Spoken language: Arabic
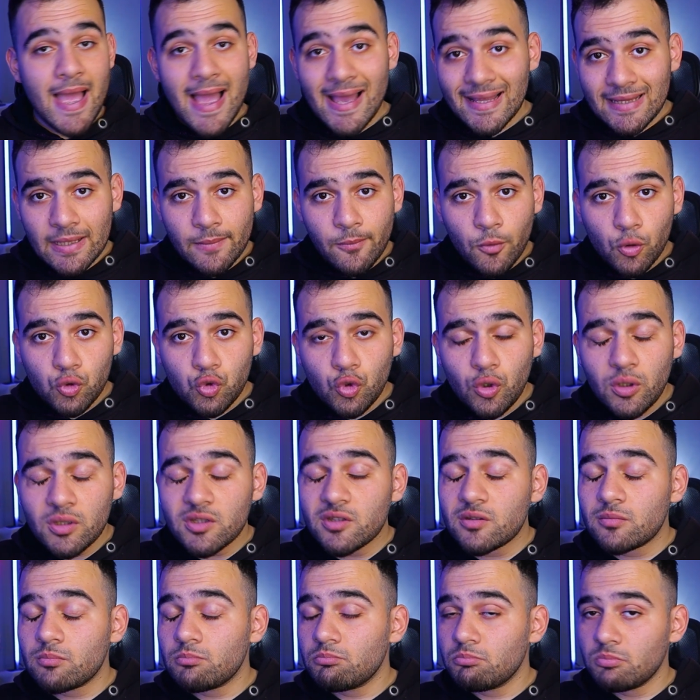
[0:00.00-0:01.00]
هذا الموضوع
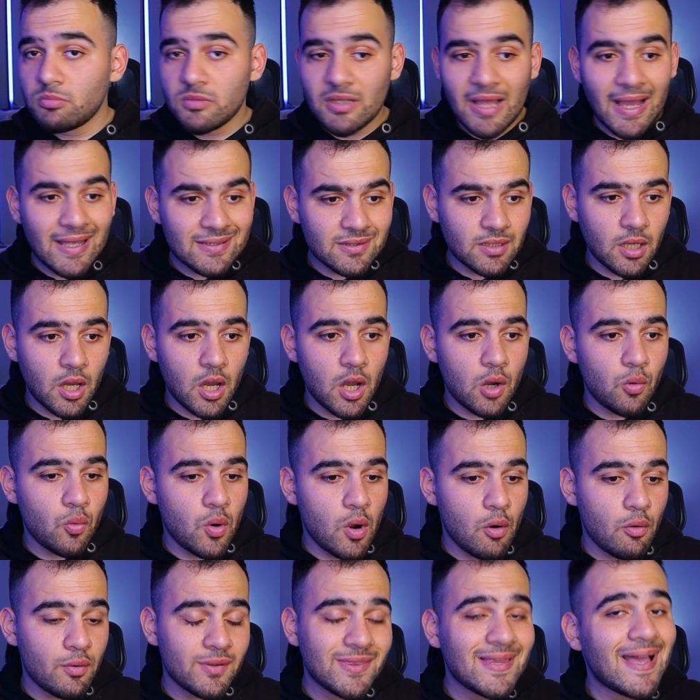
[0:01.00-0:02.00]
انعطى
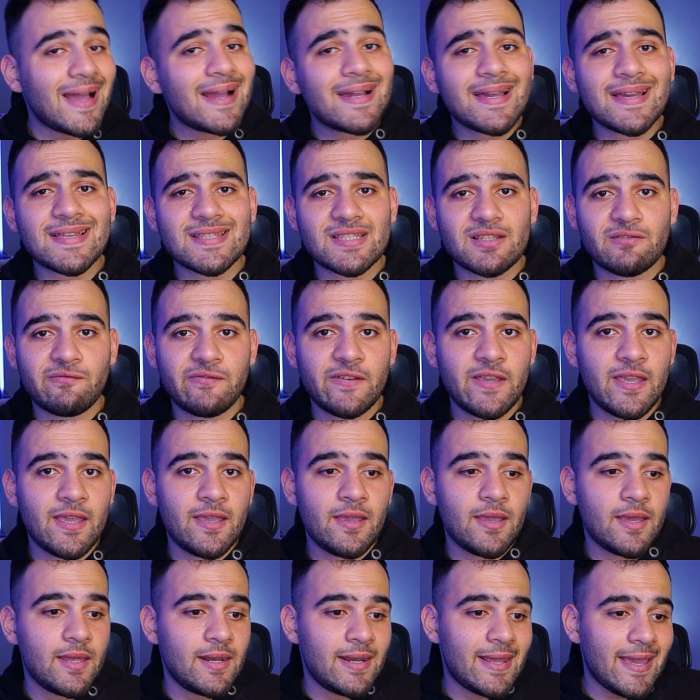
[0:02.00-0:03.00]
او او انعكس
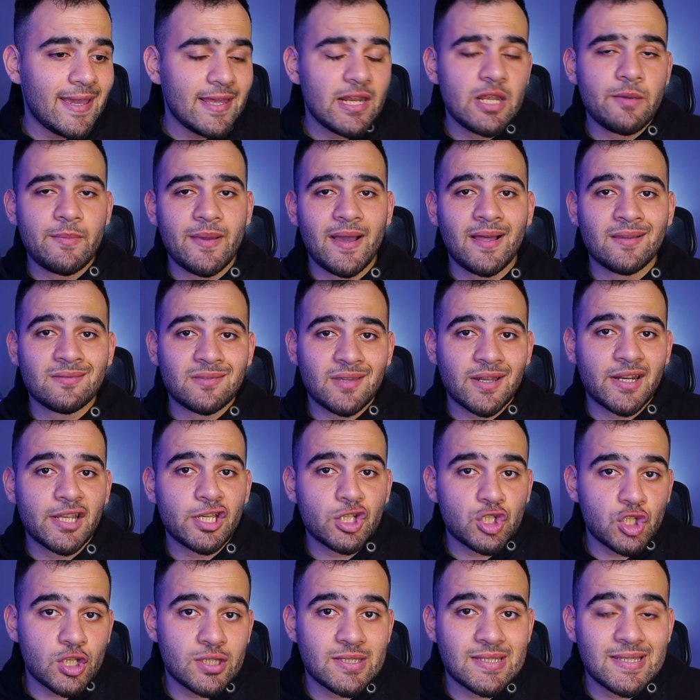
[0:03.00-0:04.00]
في الانمي عن
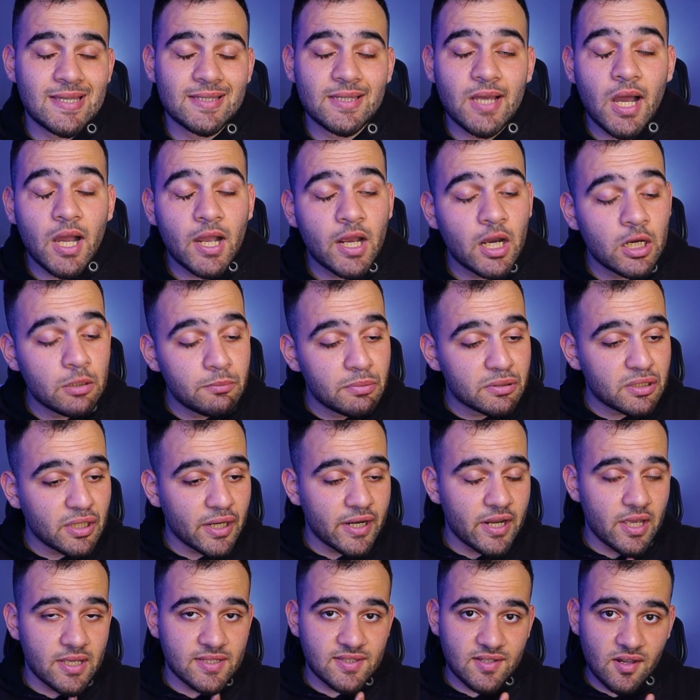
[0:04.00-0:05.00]
طريق شخصيه هاكاي
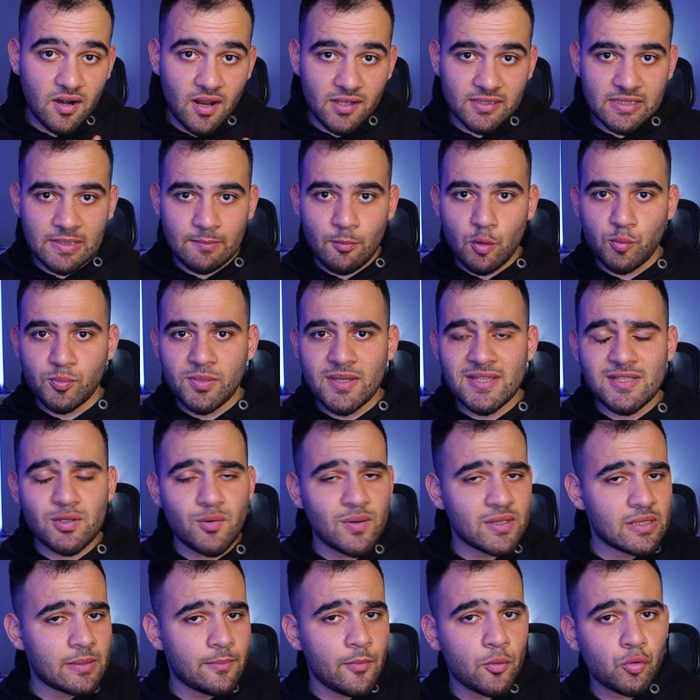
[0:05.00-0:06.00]
بطريقه صراحه ممتازه
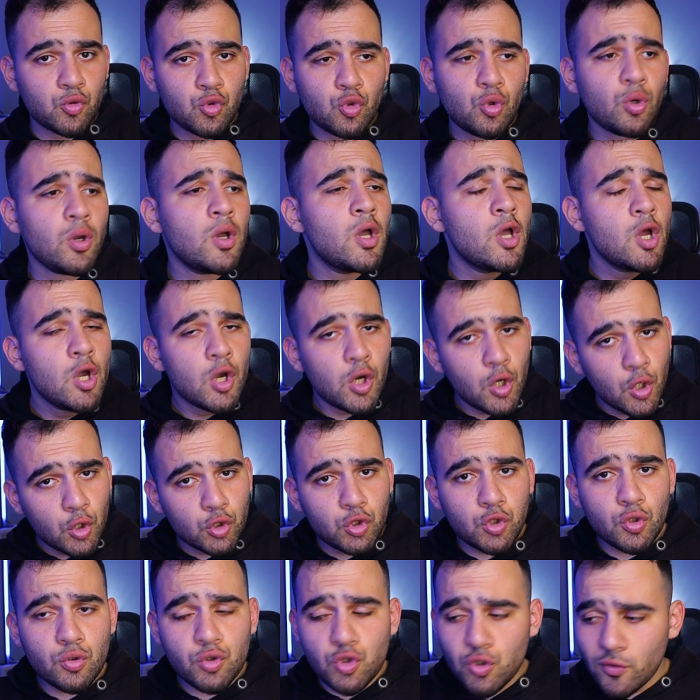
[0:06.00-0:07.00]
وهذا الموضوع
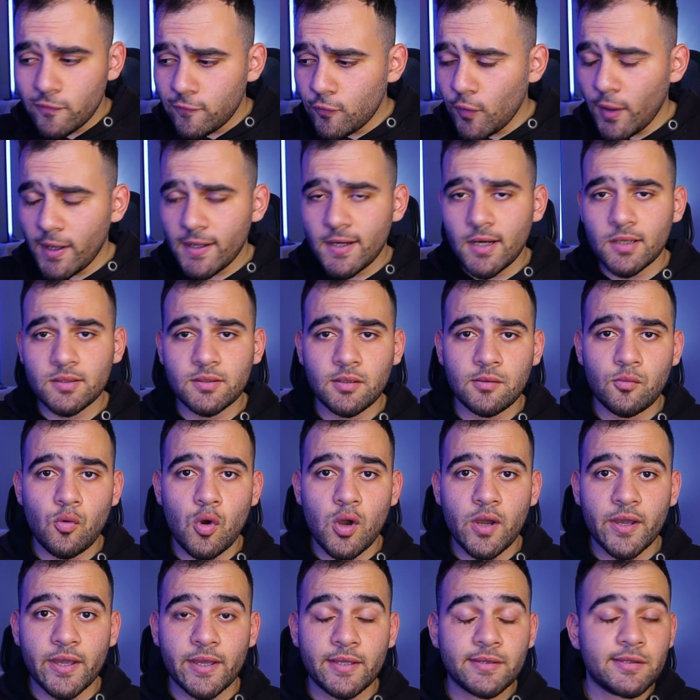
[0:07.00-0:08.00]
خدوه شوفوه على ارض
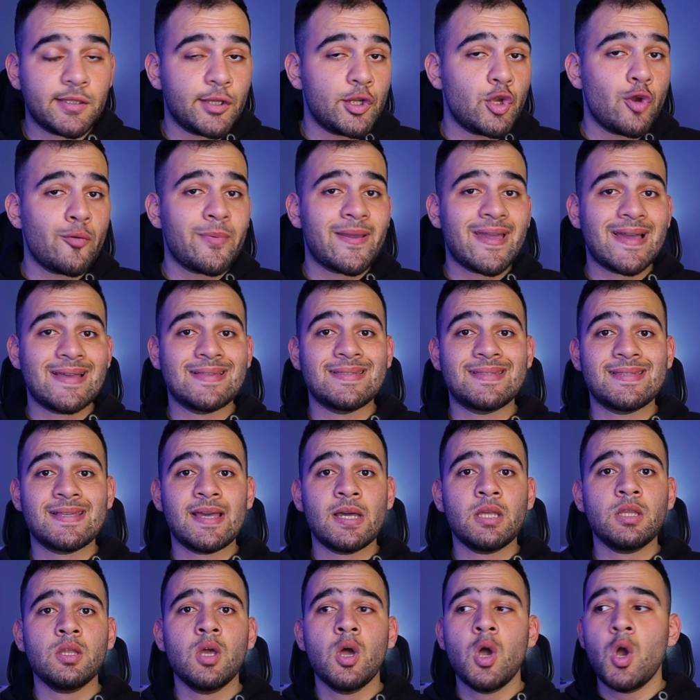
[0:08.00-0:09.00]
الواقع انت اليوم
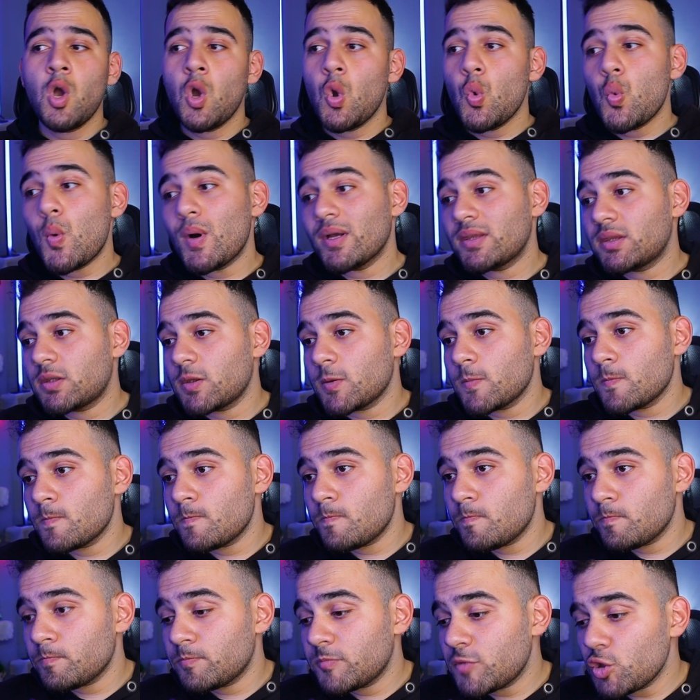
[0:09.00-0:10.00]
كانسان وقت
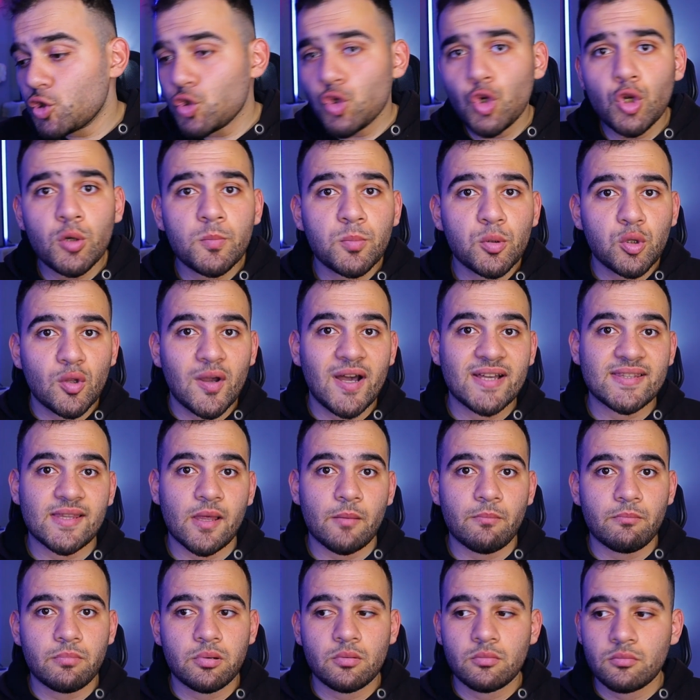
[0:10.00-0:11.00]
تشعر
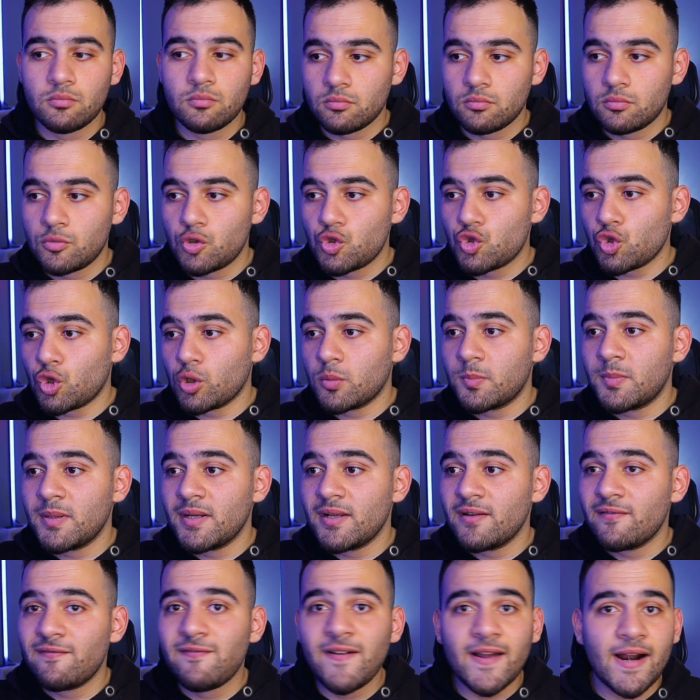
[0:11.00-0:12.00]
بالغضب تشعر
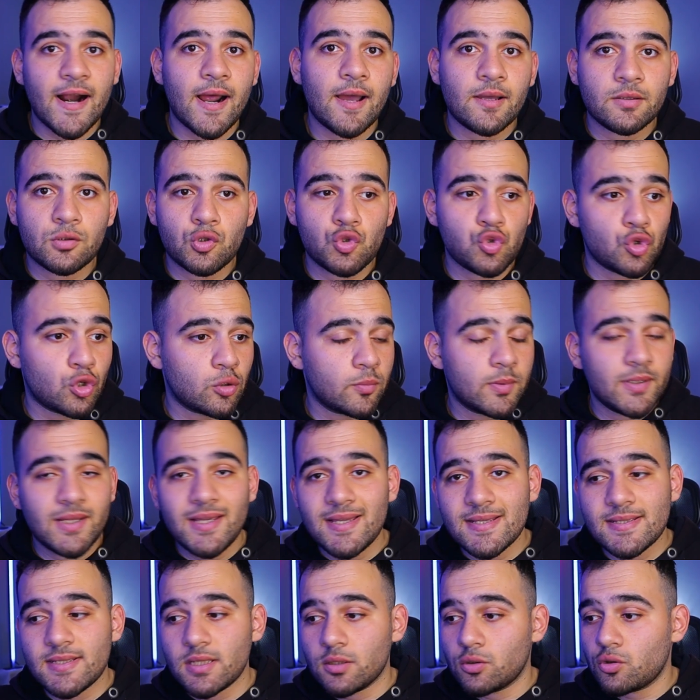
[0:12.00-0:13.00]
بالفرح تشعر
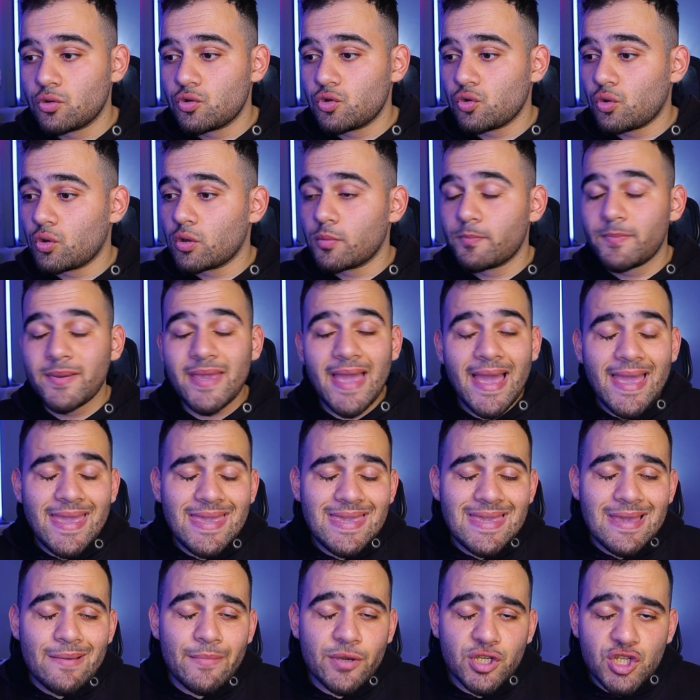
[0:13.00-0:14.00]
بالحزن تشعر
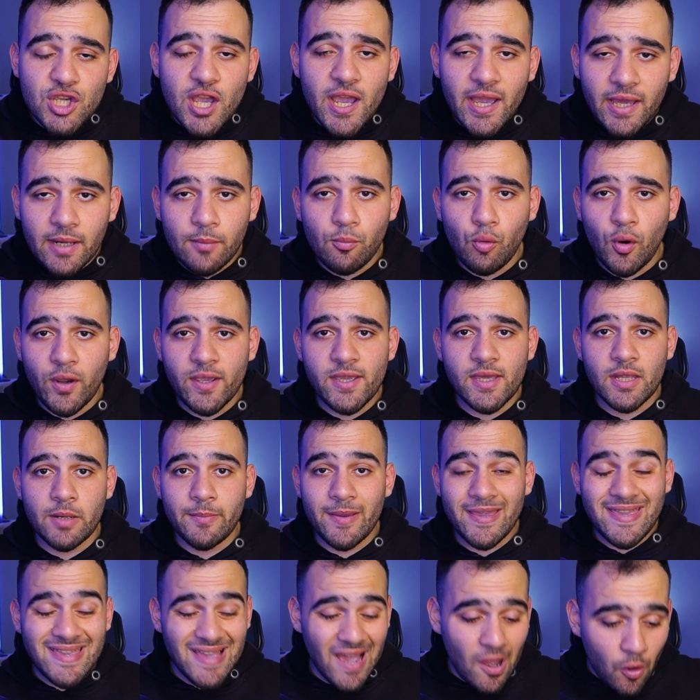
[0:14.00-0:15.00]
باي مشاعر
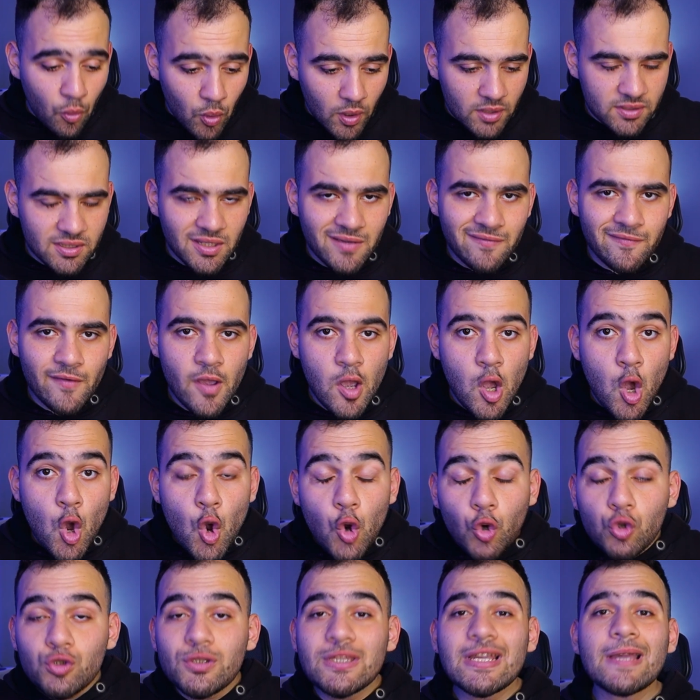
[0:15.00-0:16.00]
معينه باي عواطف
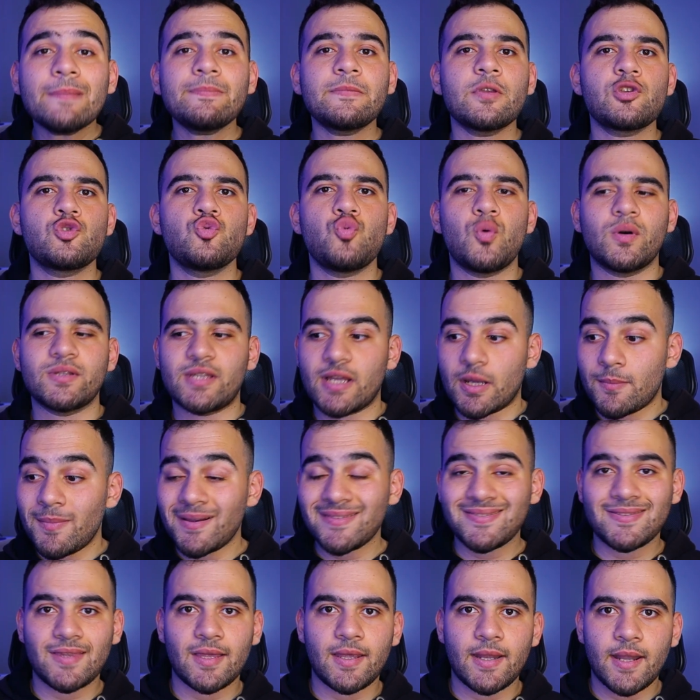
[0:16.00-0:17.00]
وتكتبها جواتك
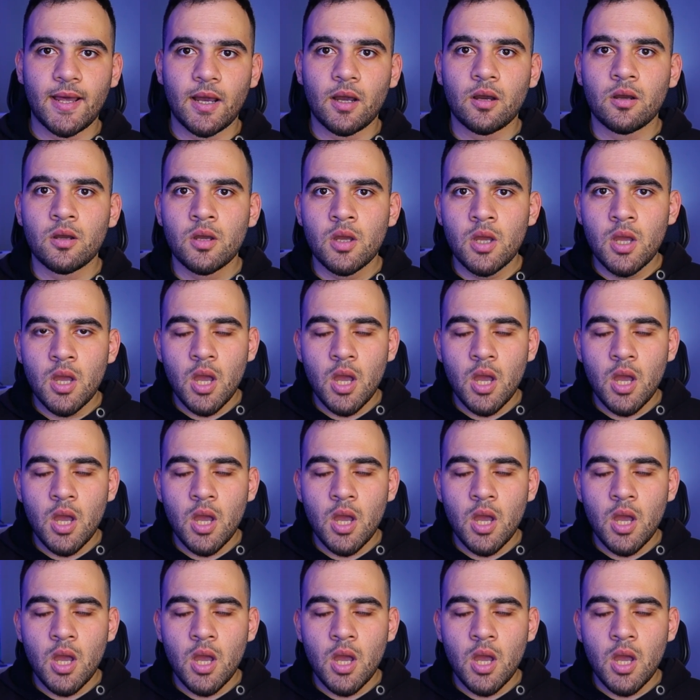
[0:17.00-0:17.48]
ما تطالعها